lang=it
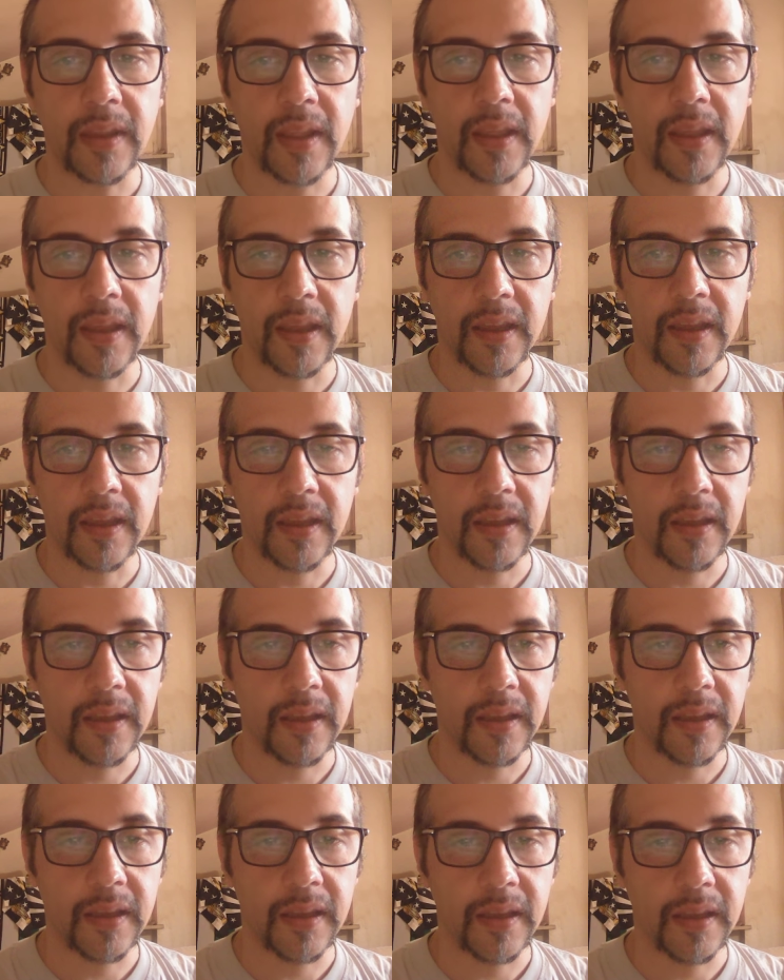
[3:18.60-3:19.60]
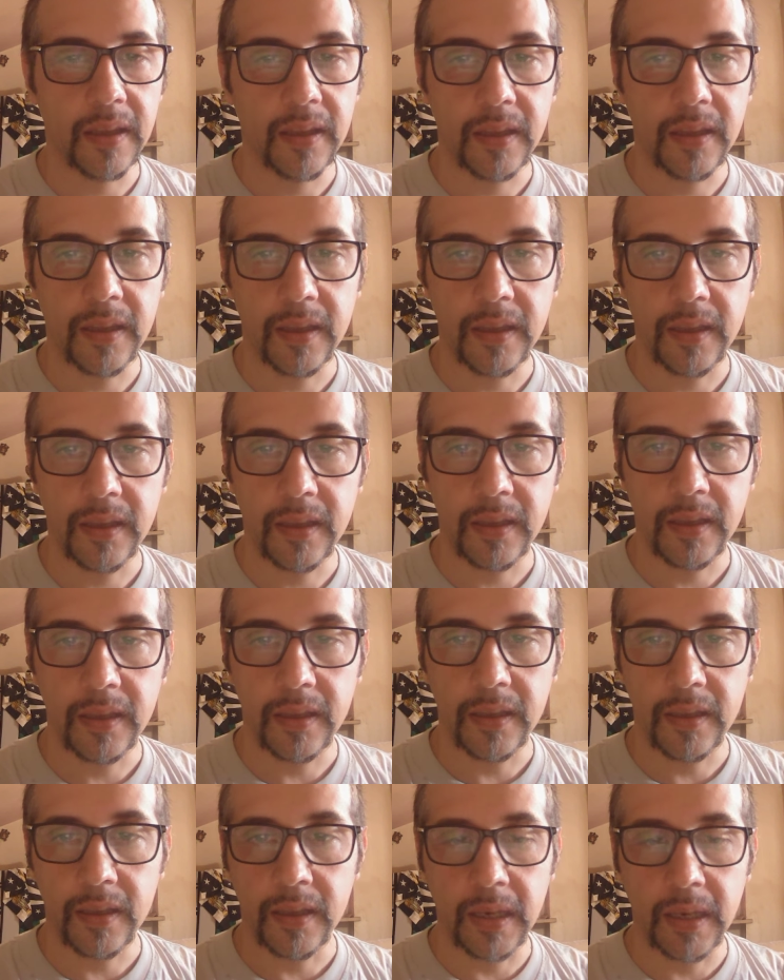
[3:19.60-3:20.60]
e,
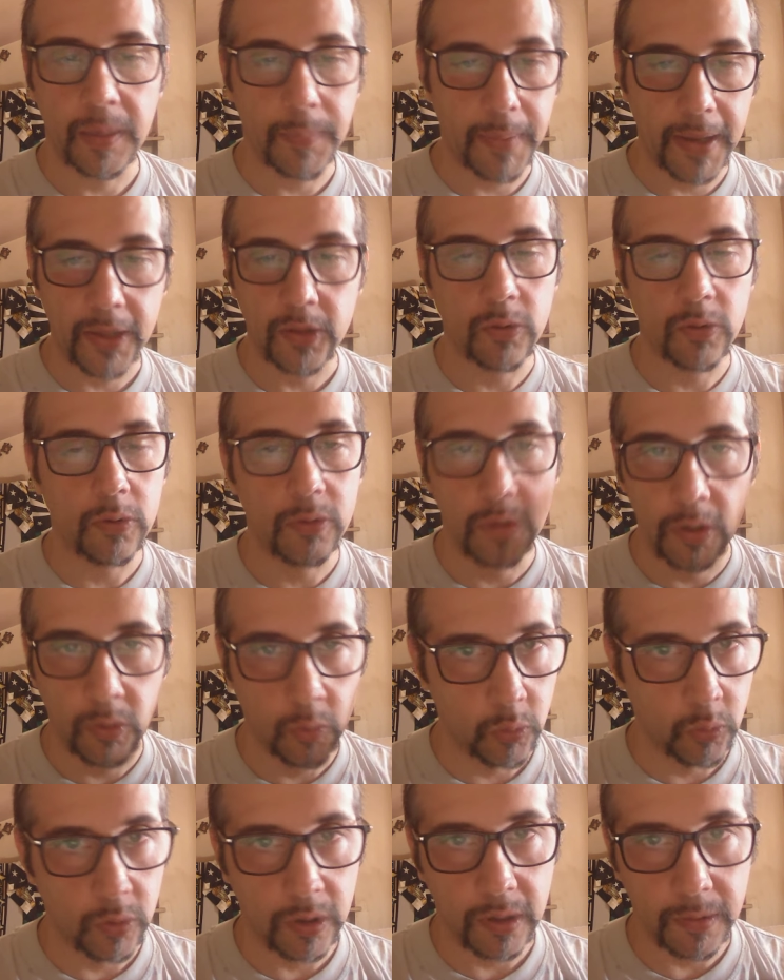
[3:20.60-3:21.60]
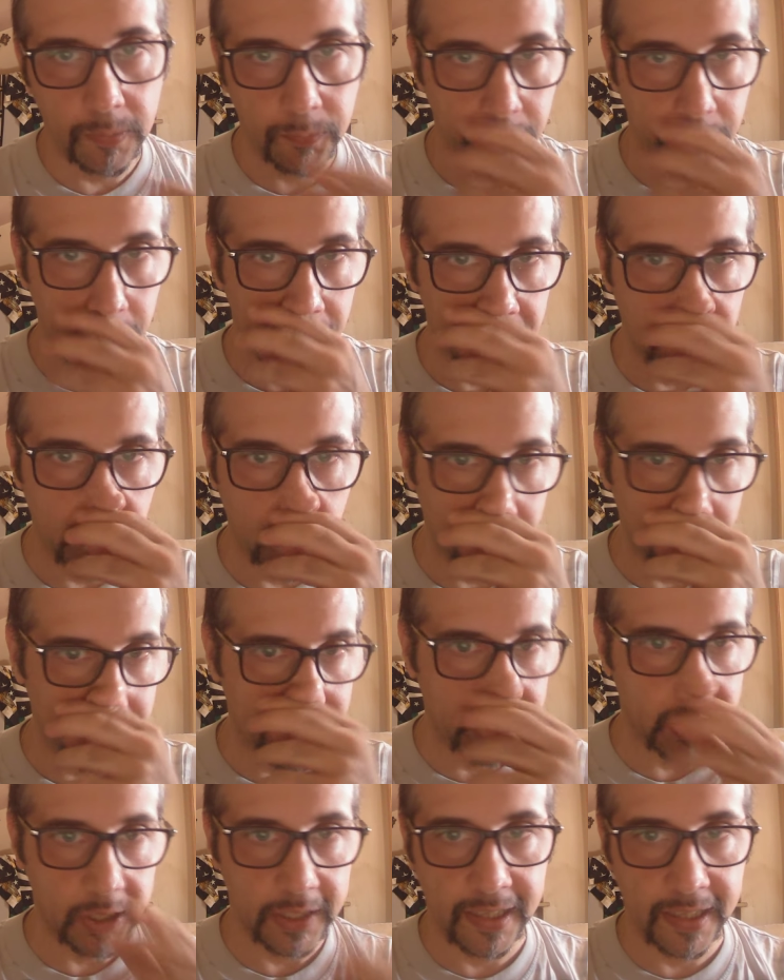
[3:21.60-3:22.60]
e, ripeto lui nel
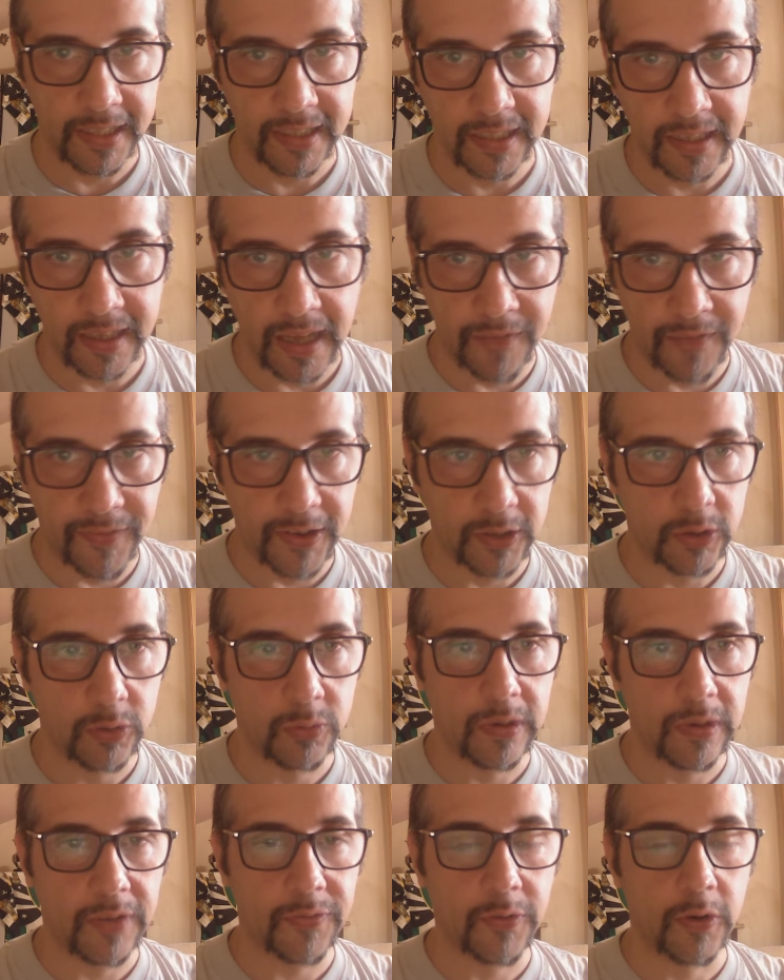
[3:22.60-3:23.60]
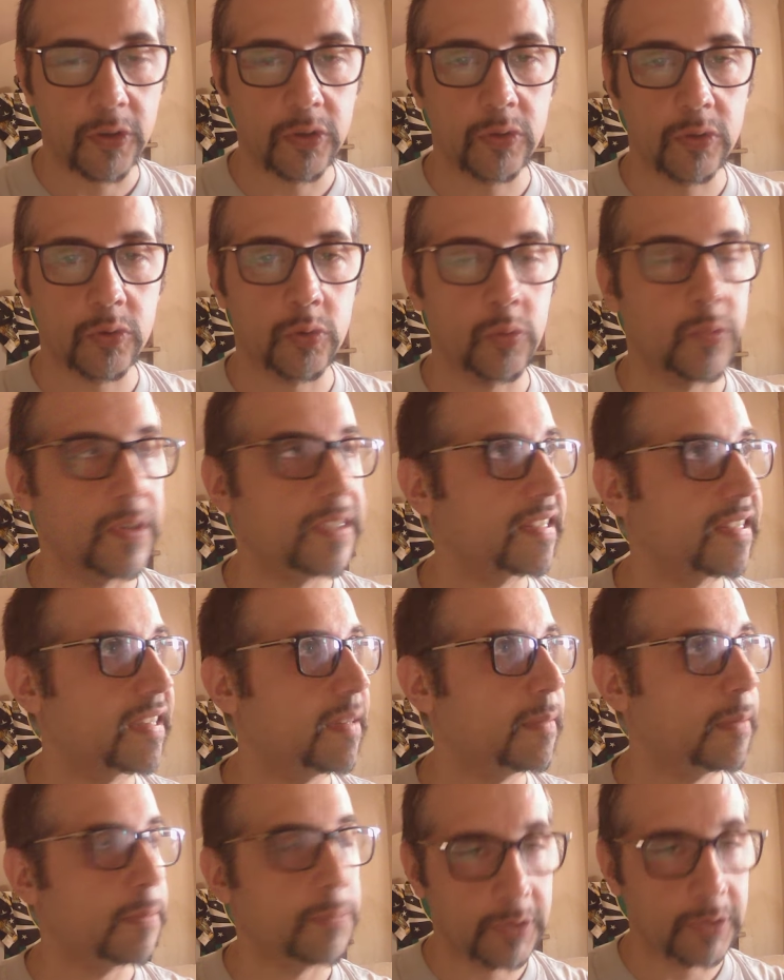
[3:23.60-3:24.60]
2017 ha fatto una foto su
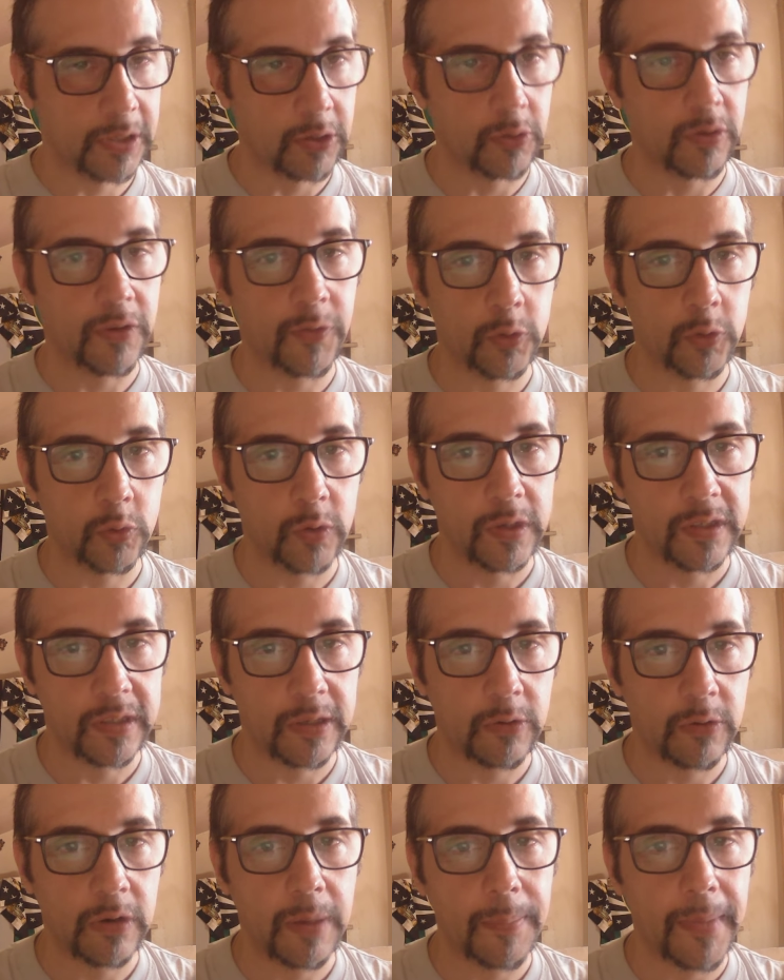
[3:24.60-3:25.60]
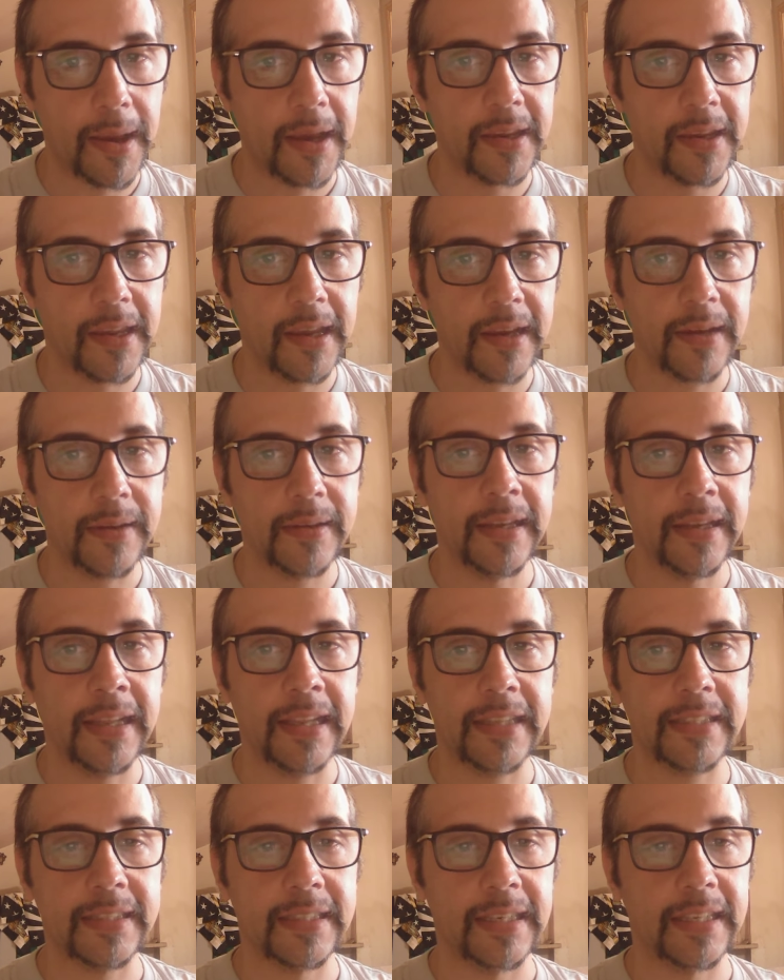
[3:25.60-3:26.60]
Instagram ha postato una foto di Instagram con la maglia e
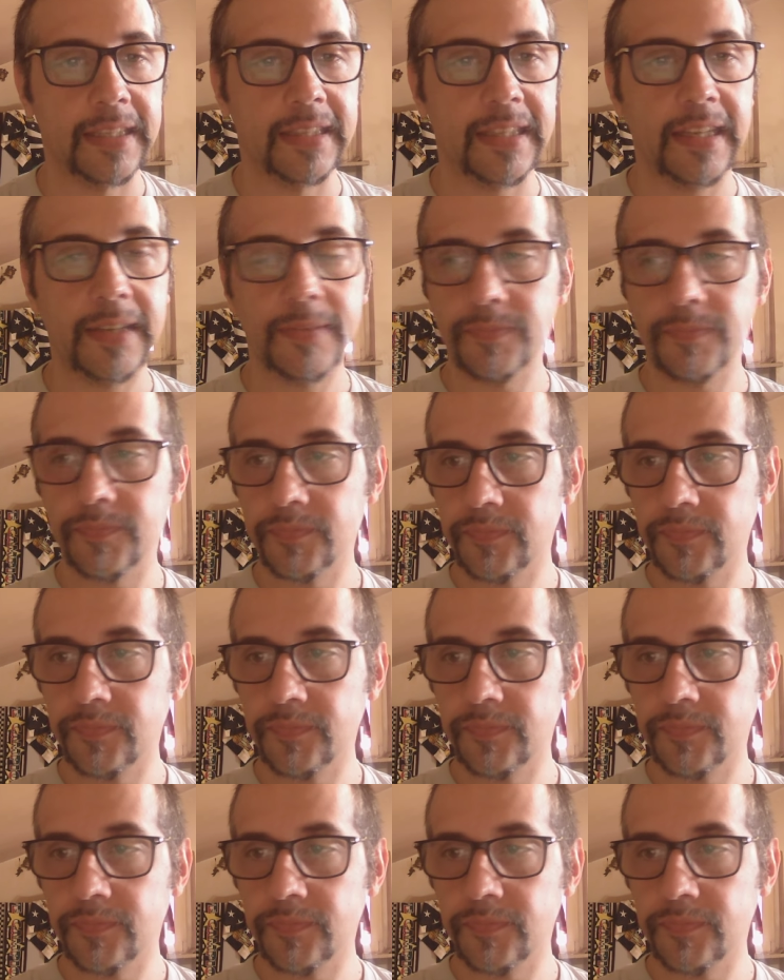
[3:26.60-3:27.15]
ha scritta